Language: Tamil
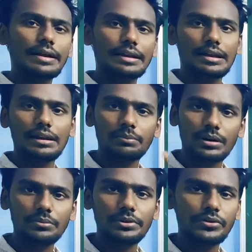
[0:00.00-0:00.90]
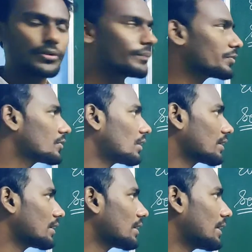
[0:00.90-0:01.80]
இன்டகிரேட் பண்ண முடியும் ஸோ
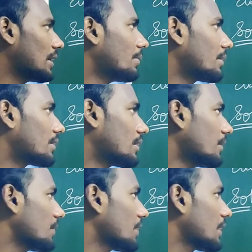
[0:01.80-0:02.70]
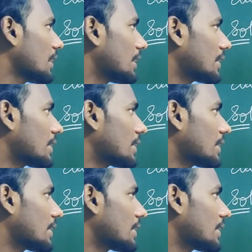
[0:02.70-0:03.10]
அதனால் நான் என்ன பண்ணுறேன் இதை